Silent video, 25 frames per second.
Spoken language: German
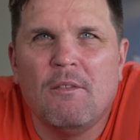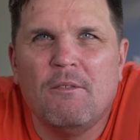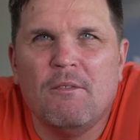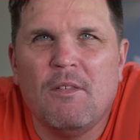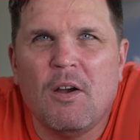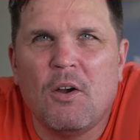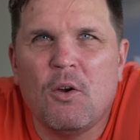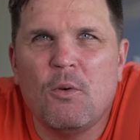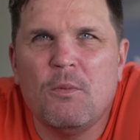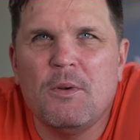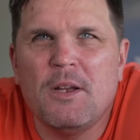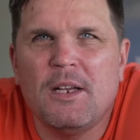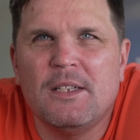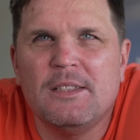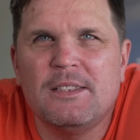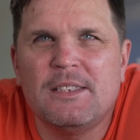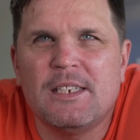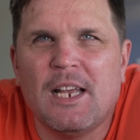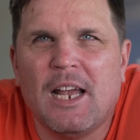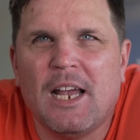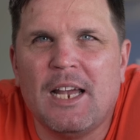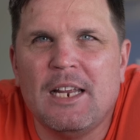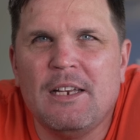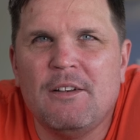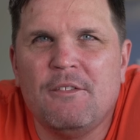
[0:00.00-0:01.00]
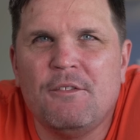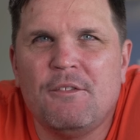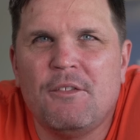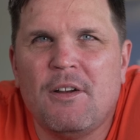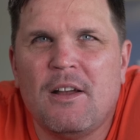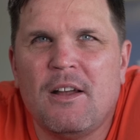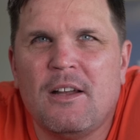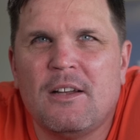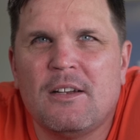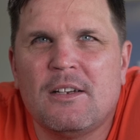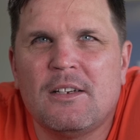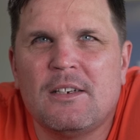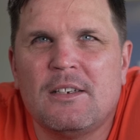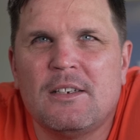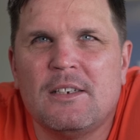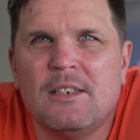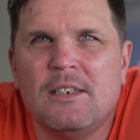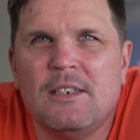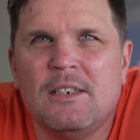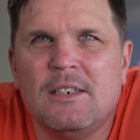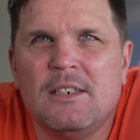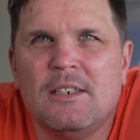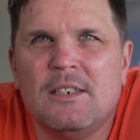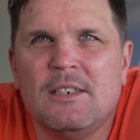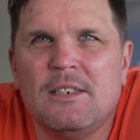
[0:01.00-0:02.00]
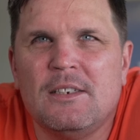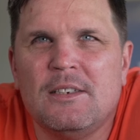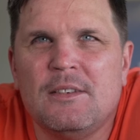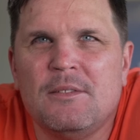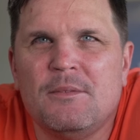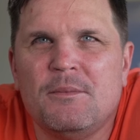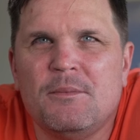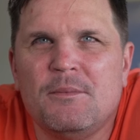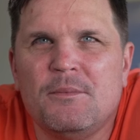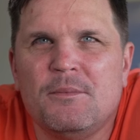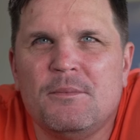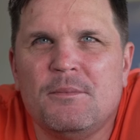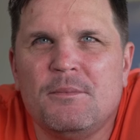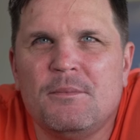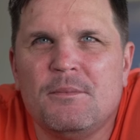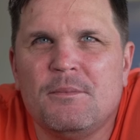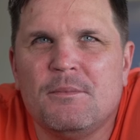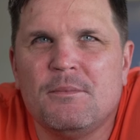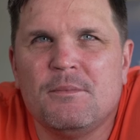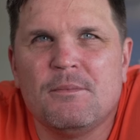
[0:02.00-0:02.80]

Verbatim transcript: Warum ganz einfach? Ähm,